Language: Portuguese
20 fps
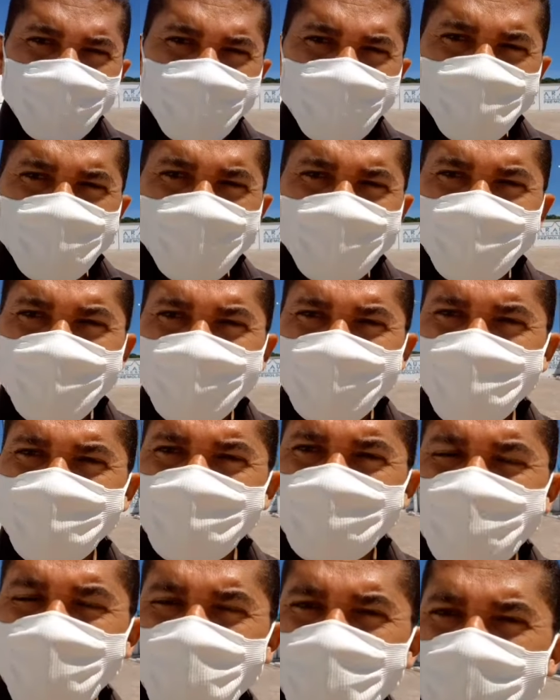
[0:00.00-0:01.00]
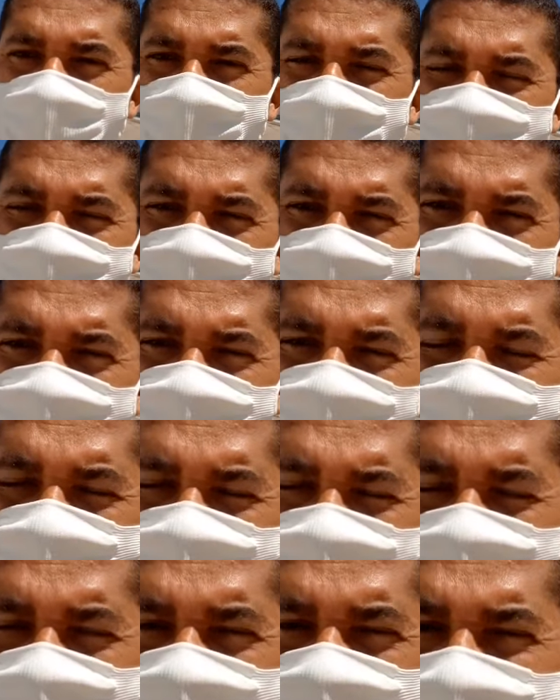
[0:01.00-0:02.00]
Acabei de entrevistar um morador,
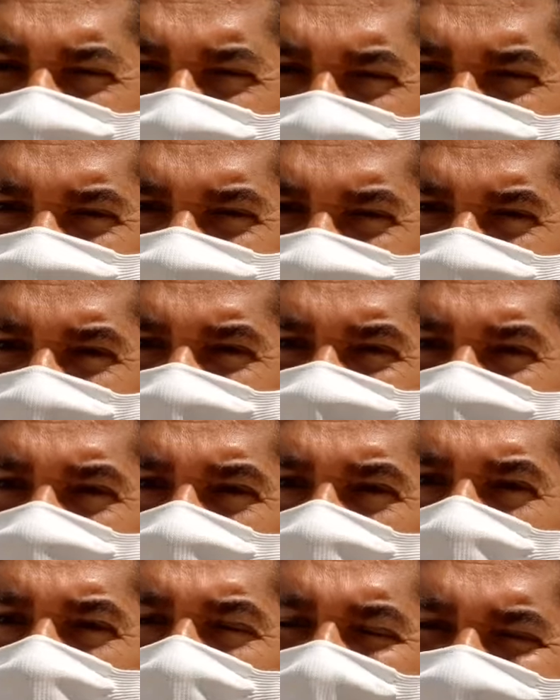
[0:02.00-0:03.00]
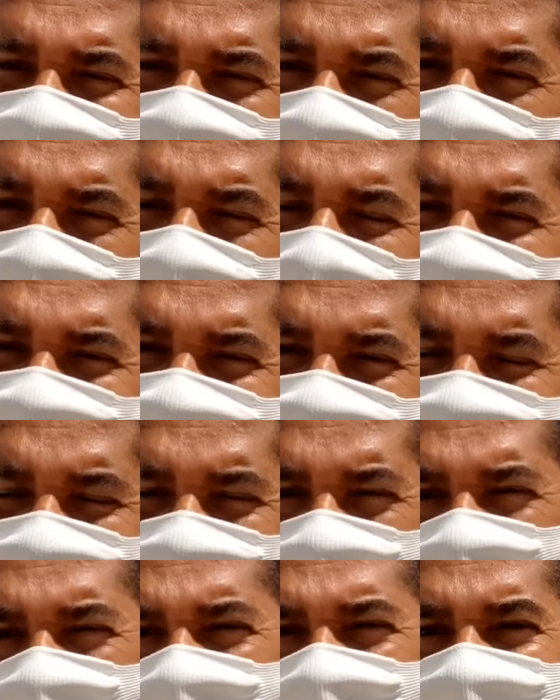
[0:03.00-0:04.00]
nos falava que já são quatro casas
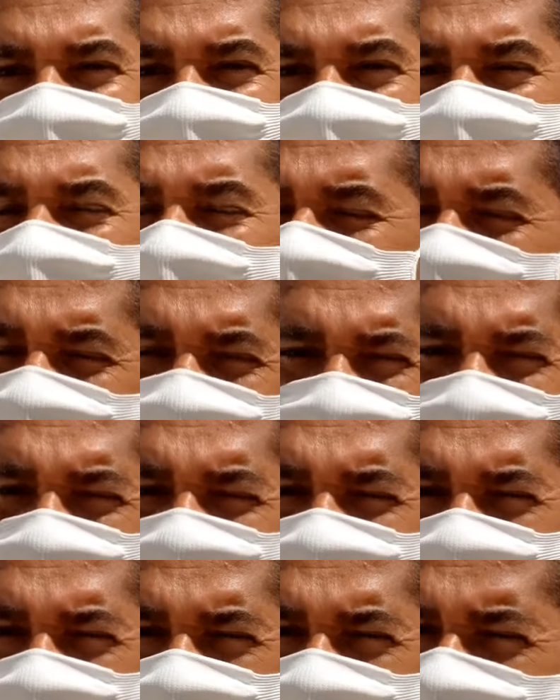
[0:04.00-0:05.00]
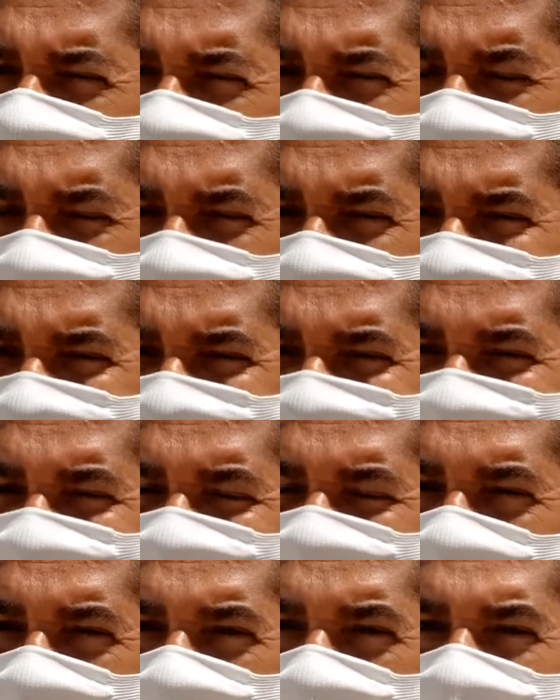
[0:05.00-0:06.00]
arrombadas. Bandidos levam de tudo que
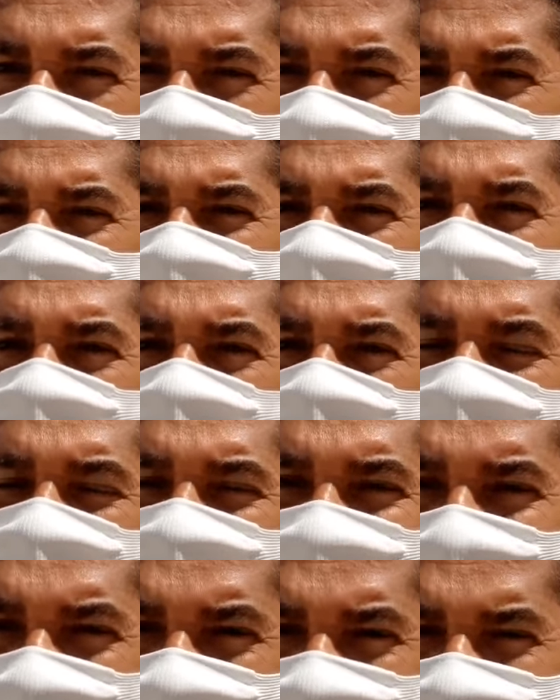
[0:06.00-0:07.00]
encontram, né? As pessoas saem